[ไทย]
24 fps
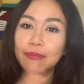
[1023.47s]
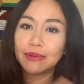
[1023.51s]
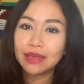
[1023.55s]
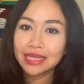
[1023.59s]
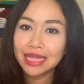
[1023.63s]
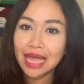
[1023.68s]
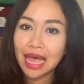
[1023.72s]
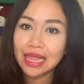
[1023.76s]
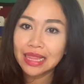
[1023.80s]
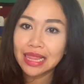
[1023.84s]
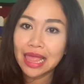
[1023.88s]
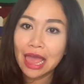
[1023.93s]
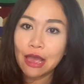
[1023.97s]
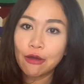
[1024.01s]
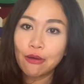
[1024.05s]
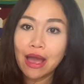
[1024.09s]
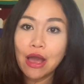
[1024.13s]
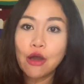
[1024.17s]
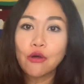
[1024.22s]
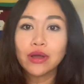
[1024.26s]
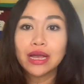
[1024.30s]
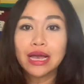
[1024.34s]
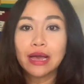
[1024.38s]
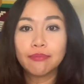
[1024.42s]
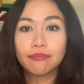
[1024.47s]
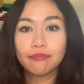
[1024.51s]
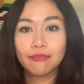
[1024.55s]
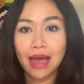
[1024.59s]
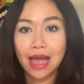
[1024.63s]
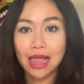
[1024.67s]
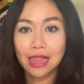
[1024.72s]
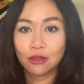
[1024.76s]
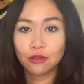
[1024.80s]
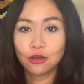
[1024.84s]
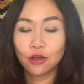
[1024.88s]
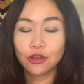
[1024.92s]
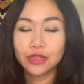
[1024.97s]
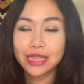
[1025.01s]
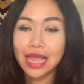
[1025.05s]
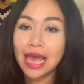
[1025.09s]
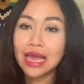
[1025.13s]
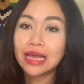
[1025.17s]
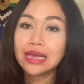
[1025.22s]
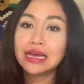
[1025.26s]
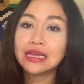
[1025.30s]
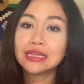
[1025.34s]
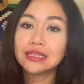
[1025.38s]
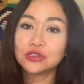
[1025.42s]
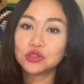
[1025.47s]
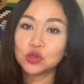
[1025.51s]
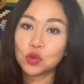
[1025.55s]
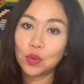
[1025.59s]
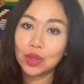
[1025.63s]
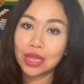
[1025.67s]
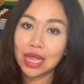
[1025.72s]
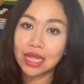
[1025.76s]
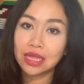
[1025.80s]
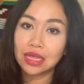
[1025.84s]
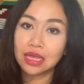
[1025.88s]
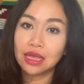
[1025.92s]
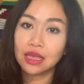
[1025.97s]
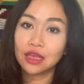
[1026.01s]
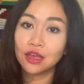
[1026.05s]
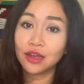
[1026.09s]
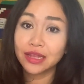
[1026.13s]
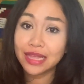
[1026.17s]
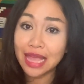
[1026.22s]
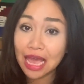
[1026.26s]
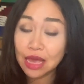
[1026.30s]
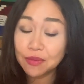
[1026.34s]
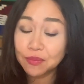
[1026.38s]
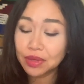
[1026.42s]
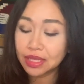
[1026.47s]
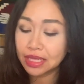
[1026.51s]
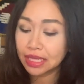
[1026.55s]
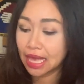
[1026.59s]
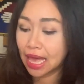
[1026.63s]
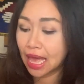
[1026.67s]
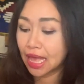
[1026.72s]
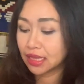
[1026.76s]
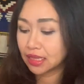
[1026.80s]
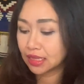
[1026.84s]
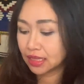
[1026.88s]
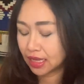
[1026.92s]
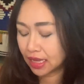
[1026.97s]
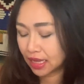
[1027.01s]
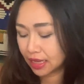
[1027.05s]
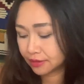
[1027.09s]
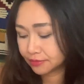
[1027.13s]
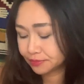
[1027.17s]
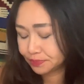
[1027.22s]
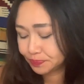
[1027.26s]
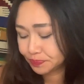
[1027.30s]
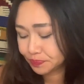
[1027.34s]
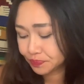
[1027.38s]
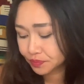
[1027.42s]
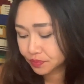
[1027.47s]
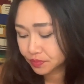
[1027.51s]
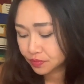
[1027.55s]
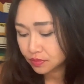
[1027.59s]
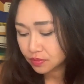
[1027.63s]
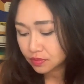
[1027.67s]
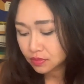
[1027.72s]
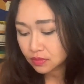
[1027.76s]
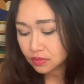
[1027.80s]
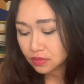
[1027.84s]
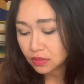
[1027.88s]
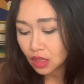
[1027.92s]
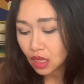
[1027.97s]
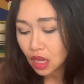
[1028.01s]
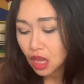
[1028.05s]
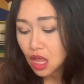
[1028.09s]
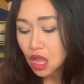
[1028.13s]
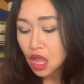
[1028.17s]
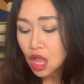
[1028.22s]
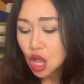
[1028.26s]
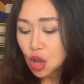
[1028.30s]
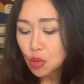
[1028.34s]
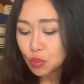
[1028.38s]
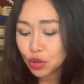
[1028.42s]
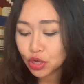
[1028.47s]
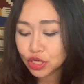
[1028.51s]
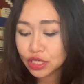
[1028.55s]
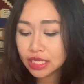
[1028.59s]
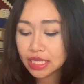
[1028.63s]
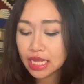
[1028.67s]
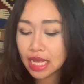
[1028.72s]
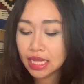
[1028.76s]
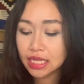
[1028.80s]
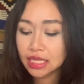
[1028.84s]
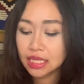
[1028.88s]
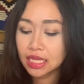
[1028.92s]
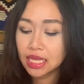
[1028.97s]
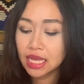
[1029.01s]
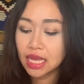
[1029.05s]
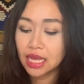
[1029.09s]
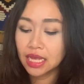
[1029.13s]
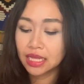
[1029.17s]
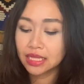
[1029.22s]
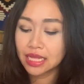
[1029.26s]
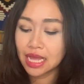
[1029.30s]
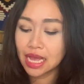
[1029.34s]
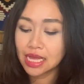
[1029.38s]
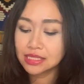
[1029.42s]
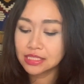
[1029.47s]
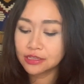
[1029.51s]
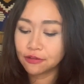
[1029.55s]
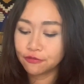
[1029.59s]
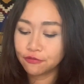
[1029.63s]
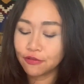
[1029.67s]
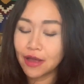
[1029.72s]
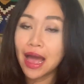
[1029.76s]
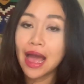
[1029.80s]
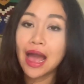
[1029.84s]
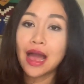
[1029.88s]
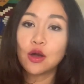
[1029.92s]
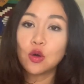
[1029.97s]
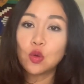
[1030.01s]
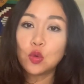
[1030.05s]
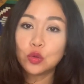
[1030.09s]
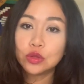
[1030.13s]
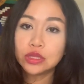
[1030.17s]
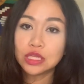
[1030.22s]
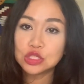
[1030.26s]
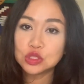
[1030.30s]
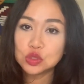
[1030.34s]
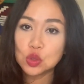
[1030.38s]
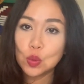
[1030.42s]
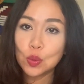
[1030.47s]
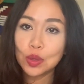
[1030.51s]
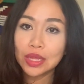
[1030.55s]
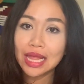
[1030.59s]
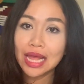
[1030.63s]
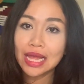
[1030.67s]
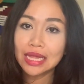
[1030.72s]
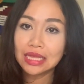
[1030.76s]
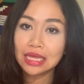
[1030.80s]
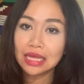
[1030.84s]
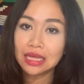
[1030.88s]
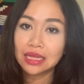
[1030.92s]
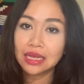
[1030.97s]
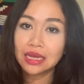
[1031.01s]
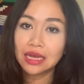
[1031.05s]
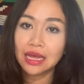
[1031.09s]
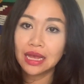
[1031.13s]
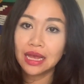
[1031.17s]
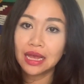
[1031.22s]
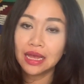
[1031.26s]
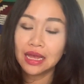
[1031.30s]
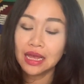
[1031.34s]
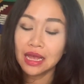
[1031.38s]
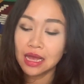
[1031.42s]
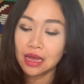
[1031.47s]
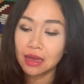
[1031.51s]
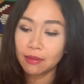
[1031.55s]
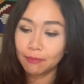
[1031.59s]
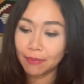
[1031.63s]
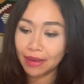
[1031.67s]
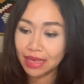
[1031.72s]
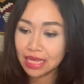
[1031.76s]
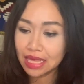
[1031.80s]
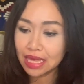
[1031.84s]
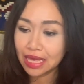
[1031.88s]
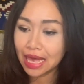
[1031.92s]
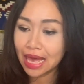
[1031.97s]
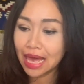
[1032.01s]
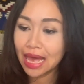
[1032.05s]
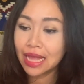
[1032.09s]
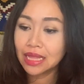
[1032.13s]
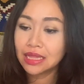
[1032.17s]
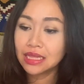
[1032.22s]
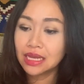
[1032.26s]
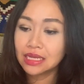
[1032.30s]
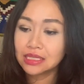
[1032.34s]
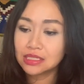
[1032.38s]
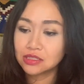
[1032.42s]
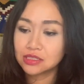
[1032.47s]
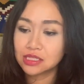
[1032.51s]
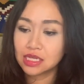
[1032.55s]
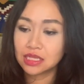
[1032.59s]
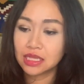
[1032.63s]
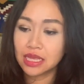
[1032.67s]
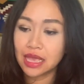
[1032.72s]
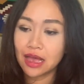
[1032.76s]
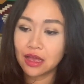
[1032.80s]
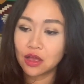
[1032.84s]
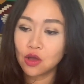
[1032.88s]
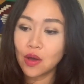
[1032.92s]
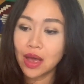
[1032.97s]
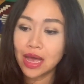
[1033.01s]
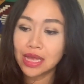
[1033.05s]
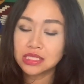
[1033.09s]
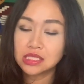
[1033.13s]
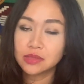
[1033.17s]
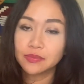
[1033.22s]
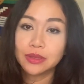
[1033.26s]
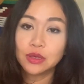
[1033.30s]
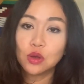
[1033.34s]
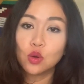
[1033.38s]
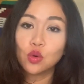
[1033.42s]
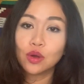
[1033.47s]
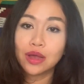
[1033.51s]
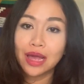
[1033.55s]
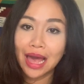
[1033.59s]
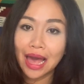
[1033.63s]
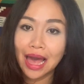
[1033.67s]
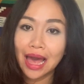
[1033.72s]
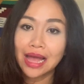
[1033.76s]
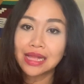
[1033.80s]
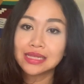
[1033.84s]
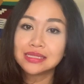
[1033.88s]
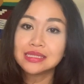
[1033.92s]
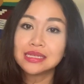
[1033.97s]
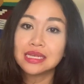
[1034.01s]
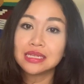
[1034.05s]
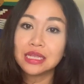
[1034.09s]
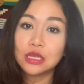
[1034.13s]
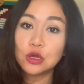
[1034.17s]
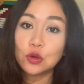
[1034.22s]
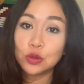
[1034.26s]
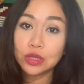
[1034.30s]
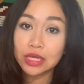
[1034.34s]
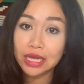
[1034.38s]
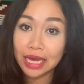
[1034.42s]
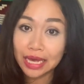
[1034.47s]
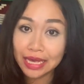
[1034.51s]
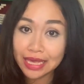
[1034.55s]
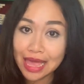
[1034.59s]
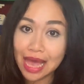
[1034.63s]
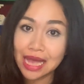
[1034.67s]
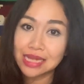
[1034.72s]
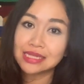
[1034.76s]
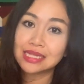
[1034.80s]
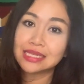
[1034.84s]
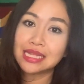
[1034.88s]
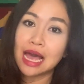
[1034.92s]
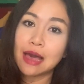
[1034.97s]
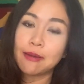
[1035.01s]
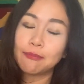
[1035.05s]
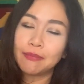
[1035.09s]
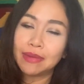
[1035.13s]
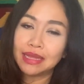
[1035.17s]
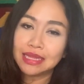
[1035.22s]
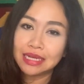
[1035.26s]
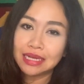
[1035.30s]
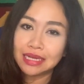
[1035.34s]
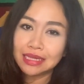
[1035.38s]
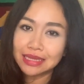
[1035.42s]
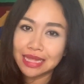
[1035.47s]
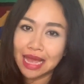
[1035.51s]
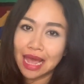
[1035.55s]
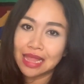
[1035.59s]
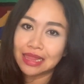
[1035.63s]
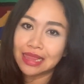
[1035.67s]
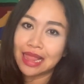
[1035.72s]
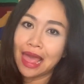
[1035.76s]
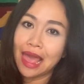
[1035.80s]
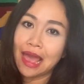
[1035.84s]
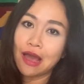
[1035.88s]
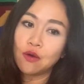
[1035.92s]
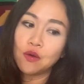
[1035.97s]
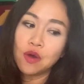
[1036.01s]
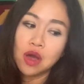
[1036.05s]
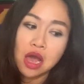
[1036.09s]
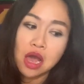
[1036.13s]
ไปงานแล้วกลับมาแล้วก็ได้เงินในช่วงเวลานี้ก็ได้เหมือนกันนะคะเพราะฉะนั้นเนี่ยถ้าจะฝากคุณในช่วงเวลานี้นะคะไปอีก5เดือนต่อจากนี้ก็อาจจะเป็นโอกาสสิ่งที่คุณเคยอยากจะทำมาเนิ่นนานแล้ว